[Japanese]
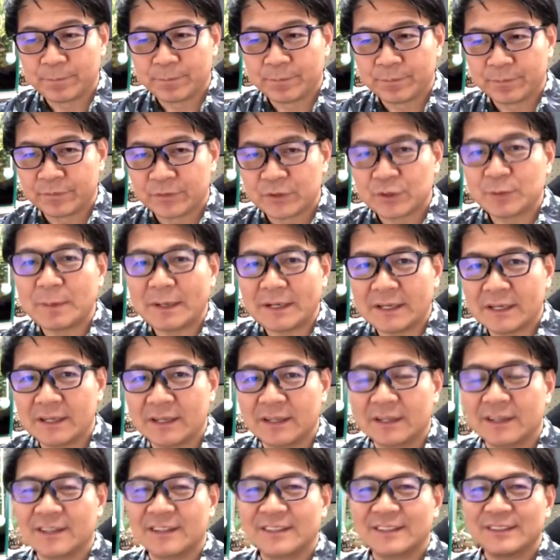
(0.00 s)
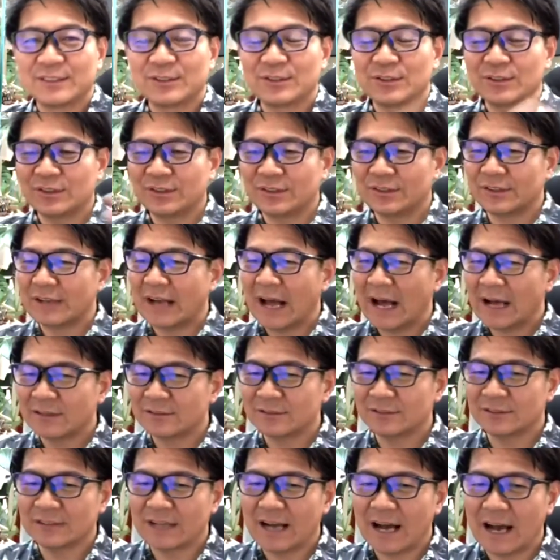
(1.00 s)
つまりその
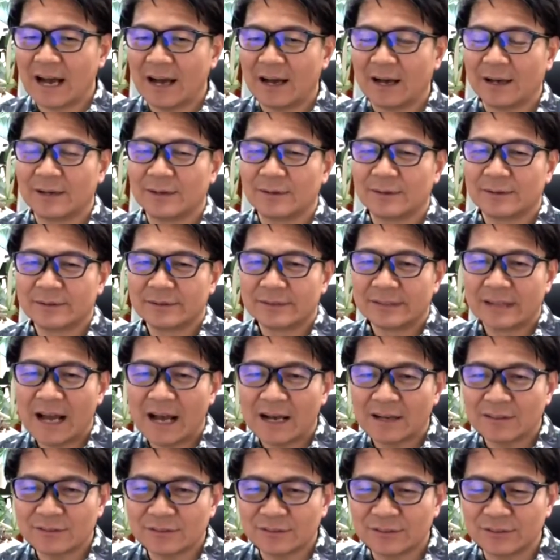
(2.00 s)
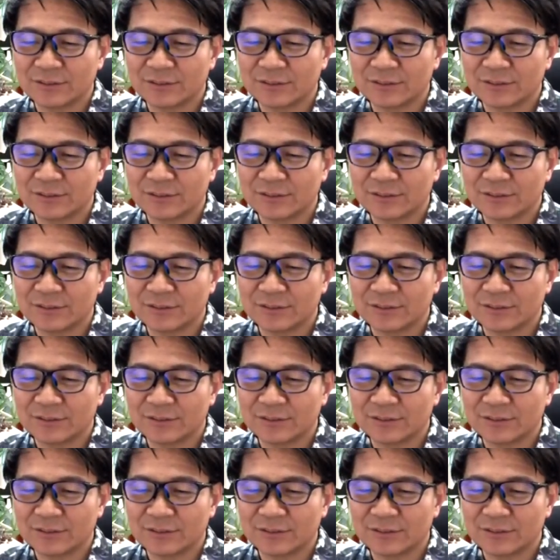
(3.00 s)
楽が楽